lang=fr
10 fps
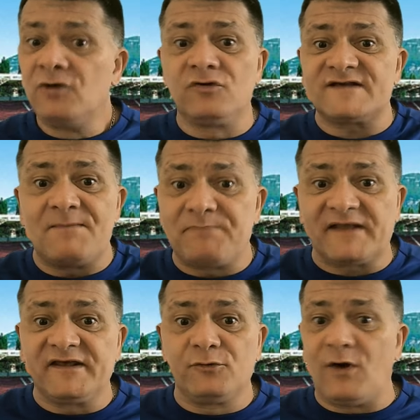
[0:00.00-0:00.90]
Lausanne
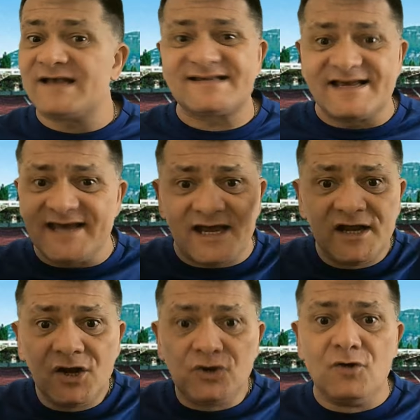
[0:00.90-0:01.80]
perdait 2-1, ça y
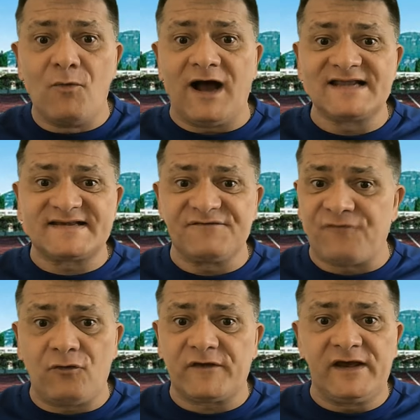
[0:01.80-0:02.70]
est, le moral
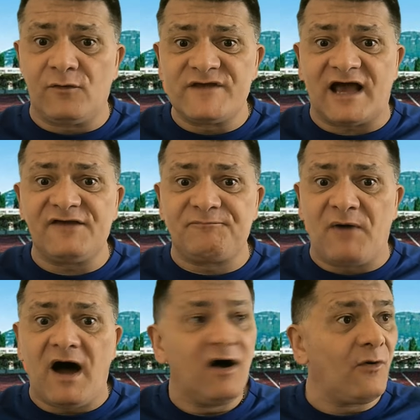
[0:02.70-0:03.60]
s'effondre et on n'y arrive
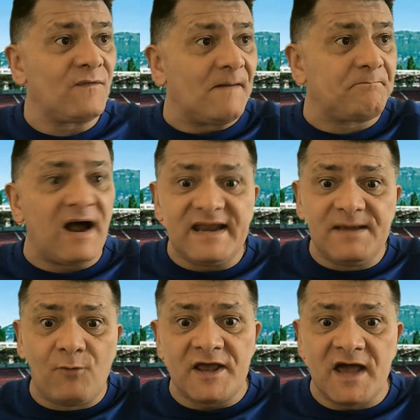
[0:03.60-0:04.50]
pas, on n'a pas
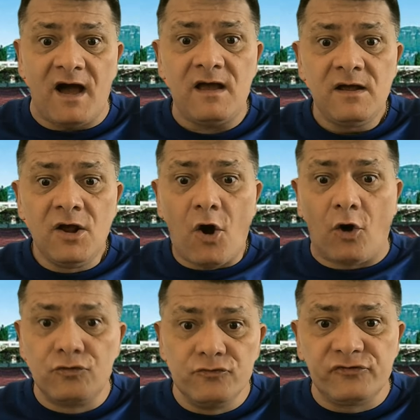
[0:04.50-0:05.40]
les moyens
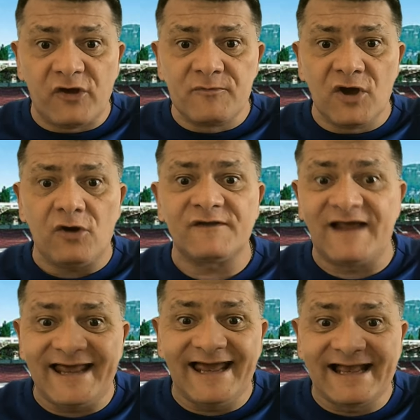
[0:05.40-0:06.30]
en une demi-heure
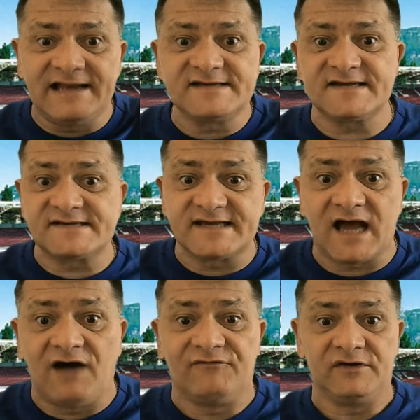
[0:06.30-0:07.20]
d'aller égaliser,
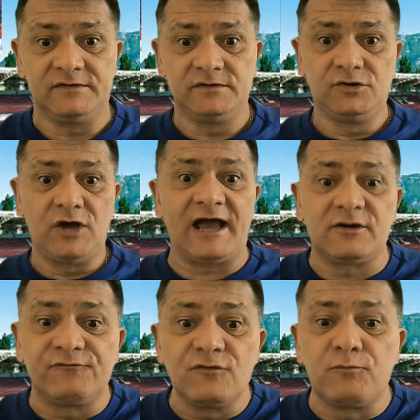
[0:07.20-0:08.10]
c'est grave. Avec
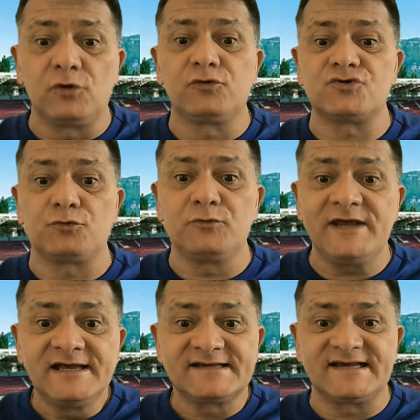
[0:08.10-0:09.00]
le football
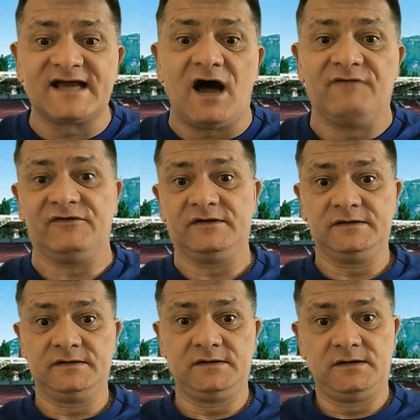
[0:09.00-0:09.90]
d'aujourd'hui, c'est grave.
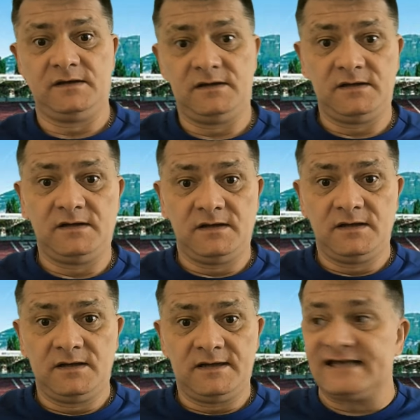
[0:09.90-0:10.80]

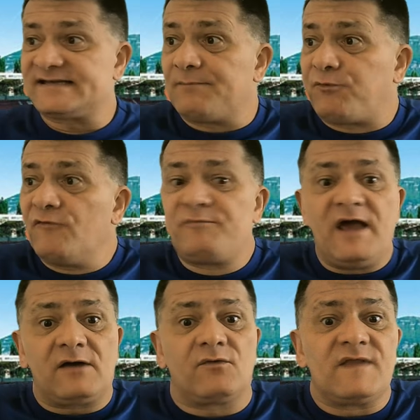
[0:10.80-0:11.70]
Et ça prouve
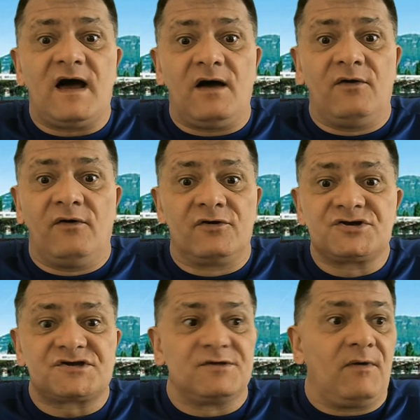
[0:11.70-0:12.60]
bien qu'on a euh,
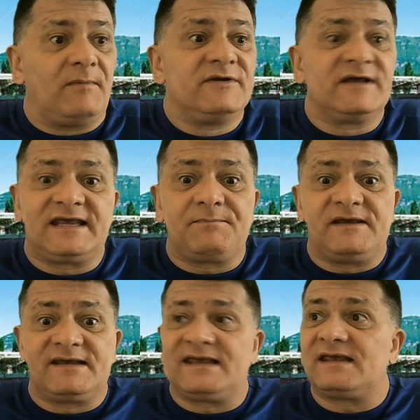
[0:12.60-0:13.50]
justement bah, une équipe
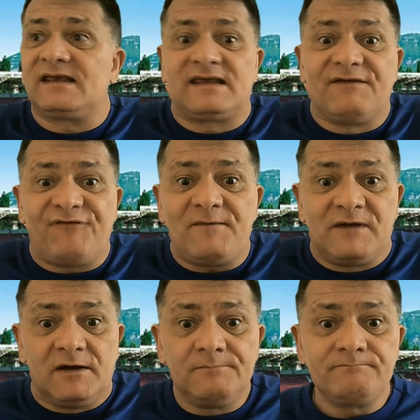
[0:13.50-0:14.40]
qui est
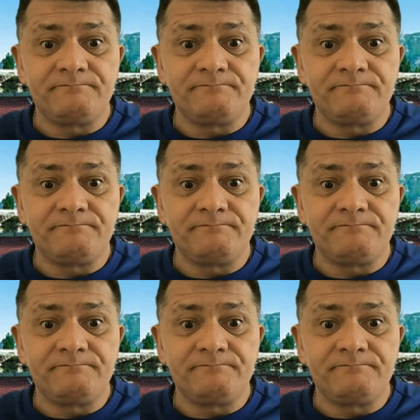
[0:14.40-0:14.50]
faible